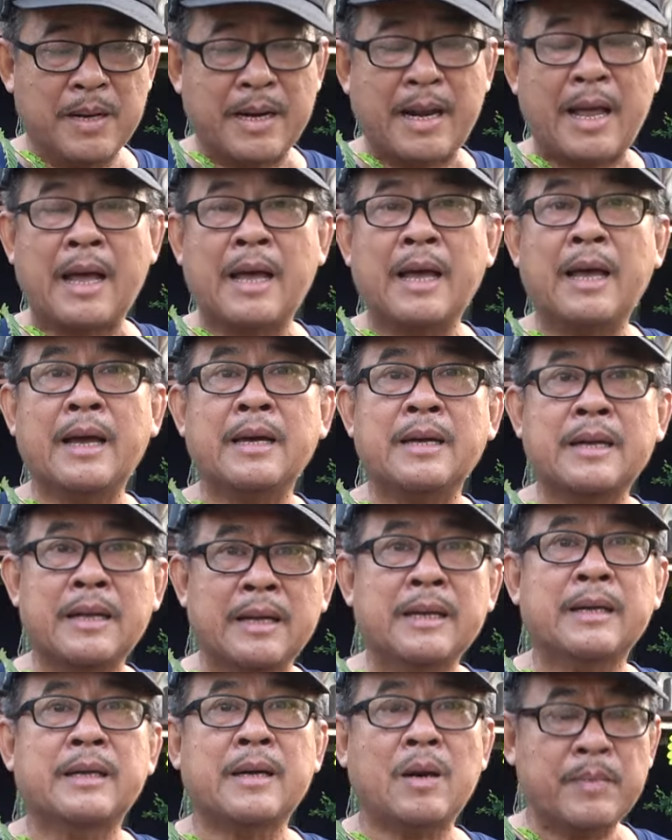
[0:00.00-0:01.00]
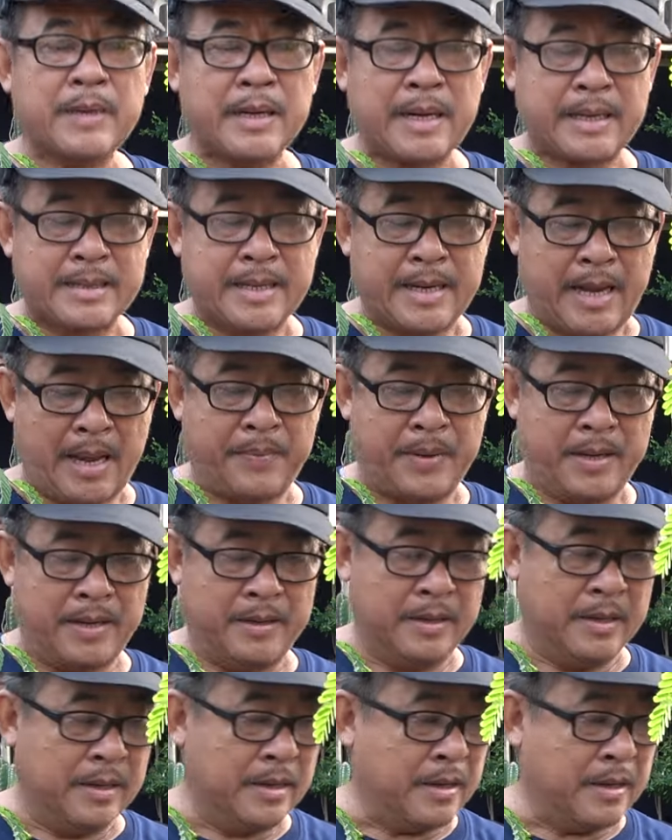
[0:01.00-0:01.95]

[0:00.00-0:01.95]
nó ra ha, gốc nó ra sẽ đẹp hơn.